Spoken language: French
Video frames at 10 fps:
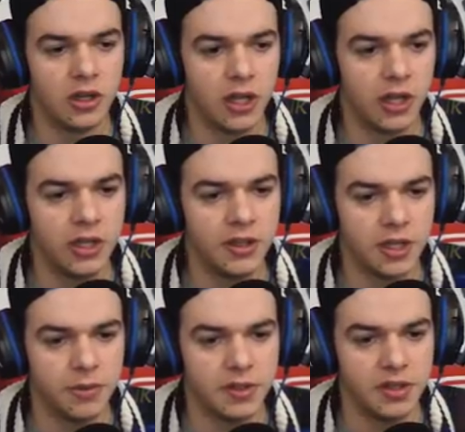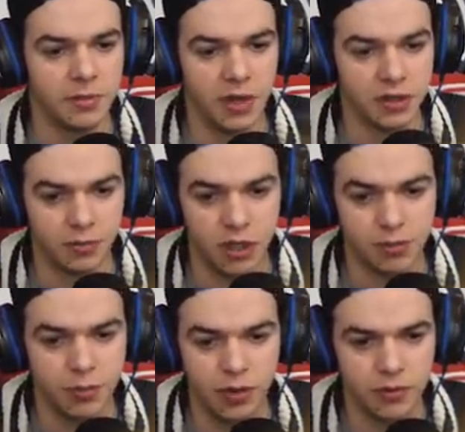La grille est déjà baissée. Par exemple, là je
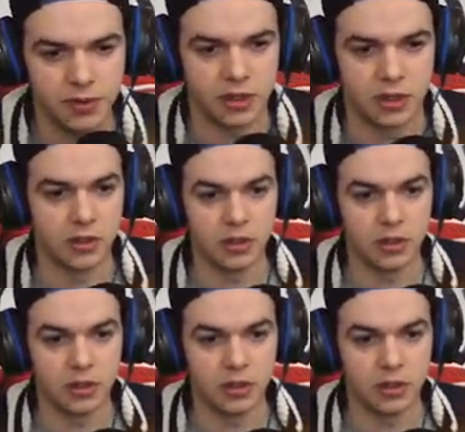peux plus avancer là.